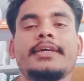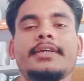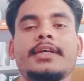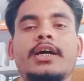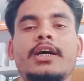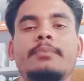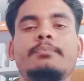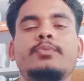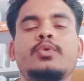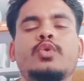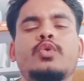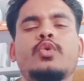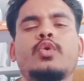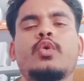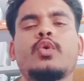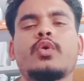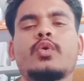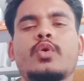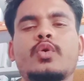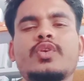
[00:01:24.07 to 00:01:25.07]
या आप
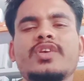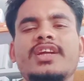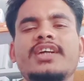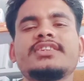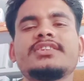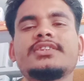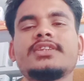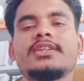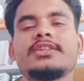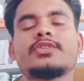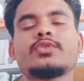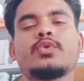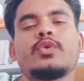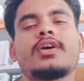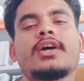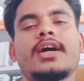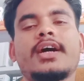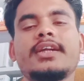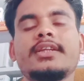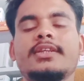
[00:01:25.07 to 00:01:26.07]
लोग ऑनलाइन से इसको
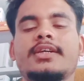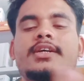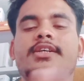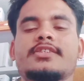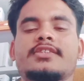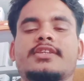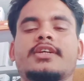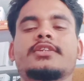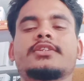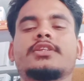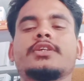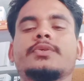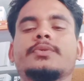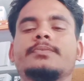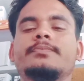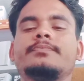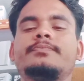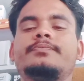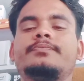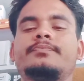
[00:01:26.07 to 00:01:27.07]
खरीद कर सकते
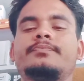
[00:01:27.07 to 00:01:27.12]
हैं